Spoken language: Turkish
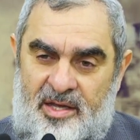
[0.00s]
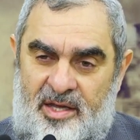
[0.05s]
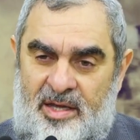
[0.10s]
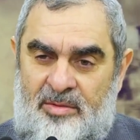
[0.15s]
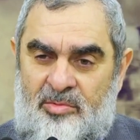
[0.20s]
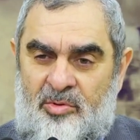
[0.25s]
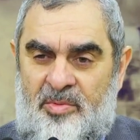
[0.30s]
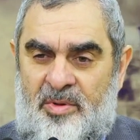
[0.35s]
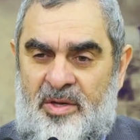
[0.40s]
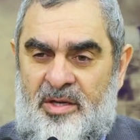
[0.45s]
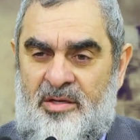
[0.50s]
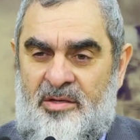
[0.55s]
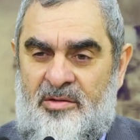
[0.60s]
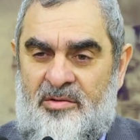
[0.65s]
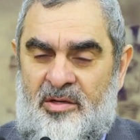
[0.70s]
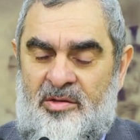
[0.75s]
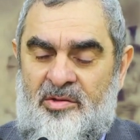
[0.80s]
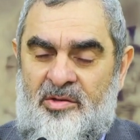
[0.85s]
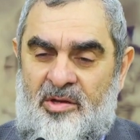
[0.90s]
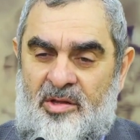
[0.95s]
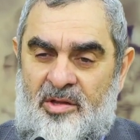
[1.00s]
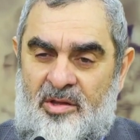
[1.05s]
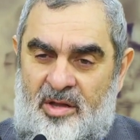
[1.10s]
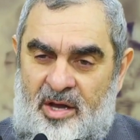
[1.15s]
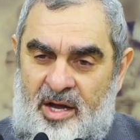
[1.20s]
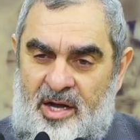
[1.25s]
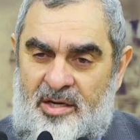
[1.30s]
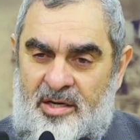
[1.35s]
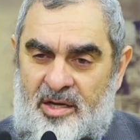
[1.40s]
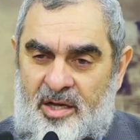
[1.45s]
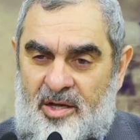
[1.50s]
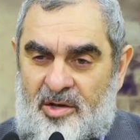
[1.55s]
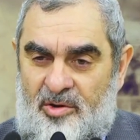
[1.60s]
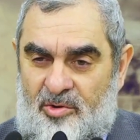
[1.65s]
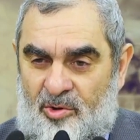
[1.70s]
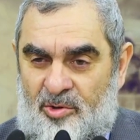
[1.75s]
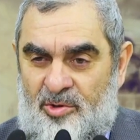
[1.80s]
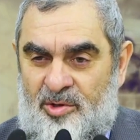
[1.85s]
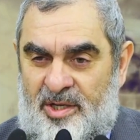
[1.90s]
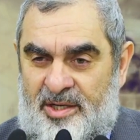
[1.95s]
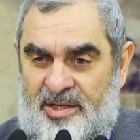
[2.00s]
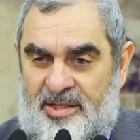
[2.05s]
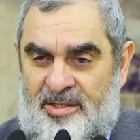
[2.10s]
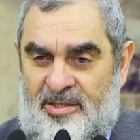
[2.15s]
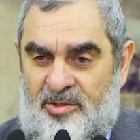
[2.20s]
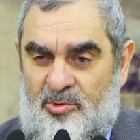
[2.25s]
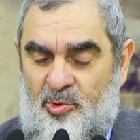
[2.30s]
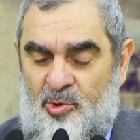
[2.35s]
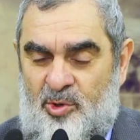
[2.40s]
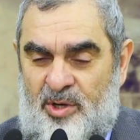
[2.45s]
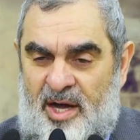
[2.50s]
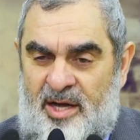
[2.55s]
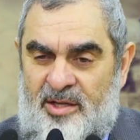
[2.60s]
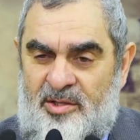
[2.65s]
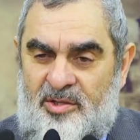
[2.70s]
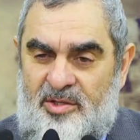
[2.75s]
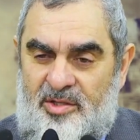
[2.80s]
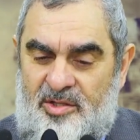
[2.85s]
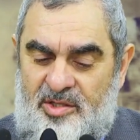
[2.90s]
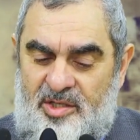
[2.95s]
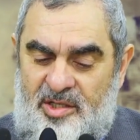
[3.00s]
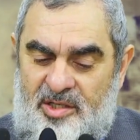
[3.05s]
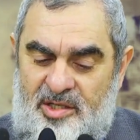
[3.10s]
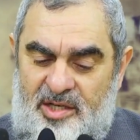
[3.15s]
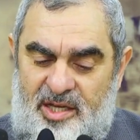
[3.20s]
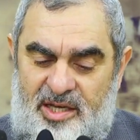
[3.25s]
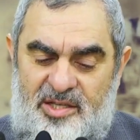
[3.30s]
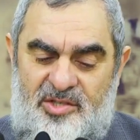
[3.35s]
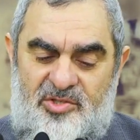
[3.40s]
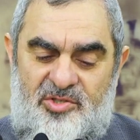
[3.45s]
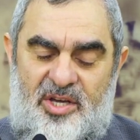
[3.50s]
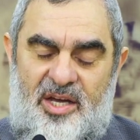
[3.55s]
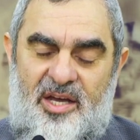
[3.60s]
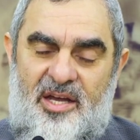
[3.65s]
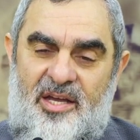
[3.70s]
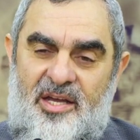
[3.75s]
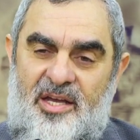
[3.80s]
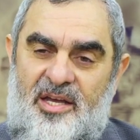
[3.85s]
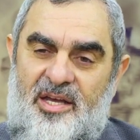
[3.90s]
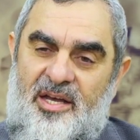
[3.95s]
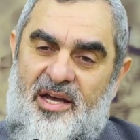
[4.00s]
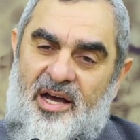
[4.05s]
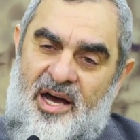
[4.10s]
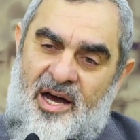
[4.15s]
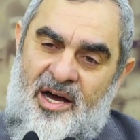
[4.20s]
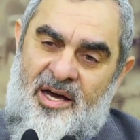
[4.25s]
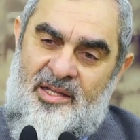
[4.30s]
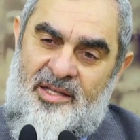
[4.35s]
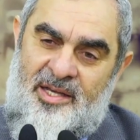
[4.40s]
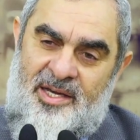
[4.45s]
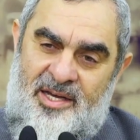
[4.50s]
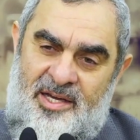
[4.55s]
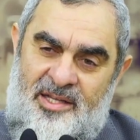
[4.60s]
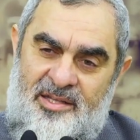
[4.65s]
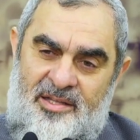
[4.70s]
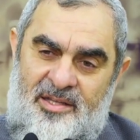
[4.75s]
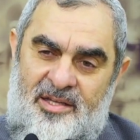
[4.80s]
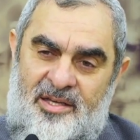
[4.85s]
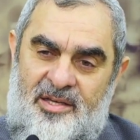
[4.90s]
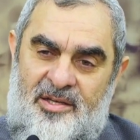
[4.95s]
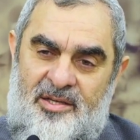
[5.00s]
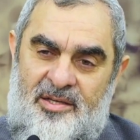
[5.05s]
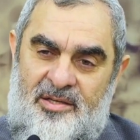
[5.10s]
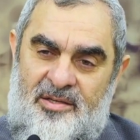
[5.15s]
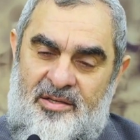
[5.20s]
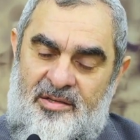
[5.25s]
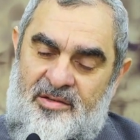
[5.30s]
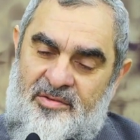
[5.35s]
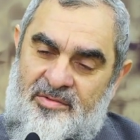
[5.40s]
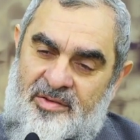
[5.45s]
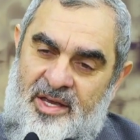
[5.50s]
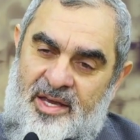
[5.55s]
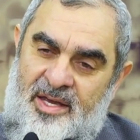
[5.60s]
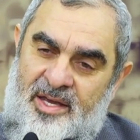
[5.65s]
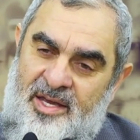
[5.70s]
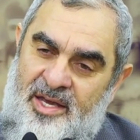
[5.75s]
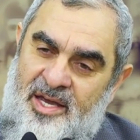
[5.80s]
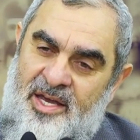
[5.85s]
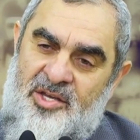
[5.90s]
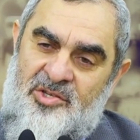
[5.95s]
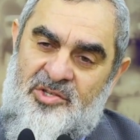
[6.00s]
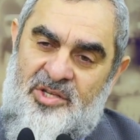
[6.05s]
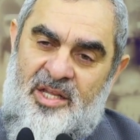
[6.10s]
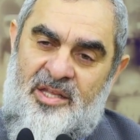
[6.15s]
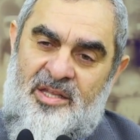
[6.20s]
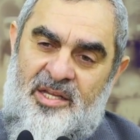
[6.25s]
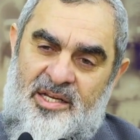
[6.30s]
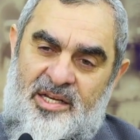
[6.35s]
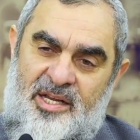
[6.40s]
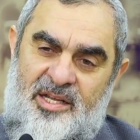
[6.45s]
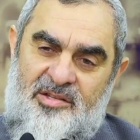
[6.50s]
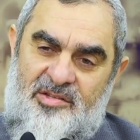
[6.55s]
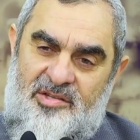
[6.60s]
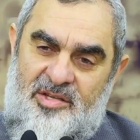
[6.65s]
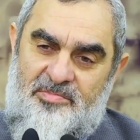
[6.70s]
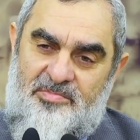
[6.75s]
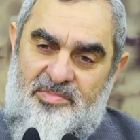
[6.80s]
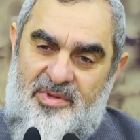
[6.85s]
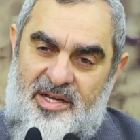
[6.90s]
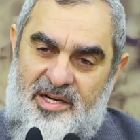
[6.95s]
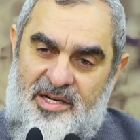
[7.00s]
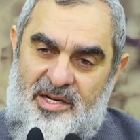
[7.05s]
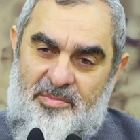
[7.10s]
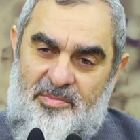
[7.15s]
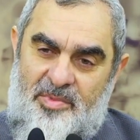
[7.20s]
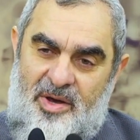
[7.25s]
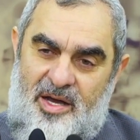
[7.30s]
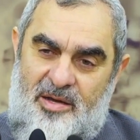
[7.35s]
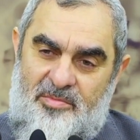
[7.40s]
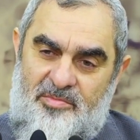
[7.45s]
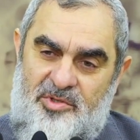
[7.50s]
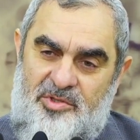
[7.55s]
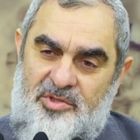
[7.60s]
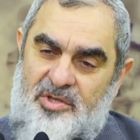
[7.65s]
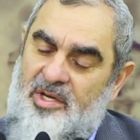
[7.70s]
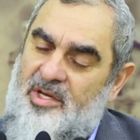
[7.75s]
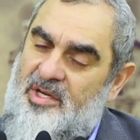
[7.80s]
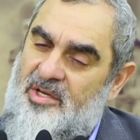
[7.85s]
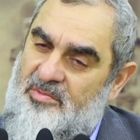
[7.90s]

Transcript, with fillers: Ebu Bekir radıyallahu anh onların Kur'an dinleyince ağlayan e, ve heyecanlanan tiplerine bakmış.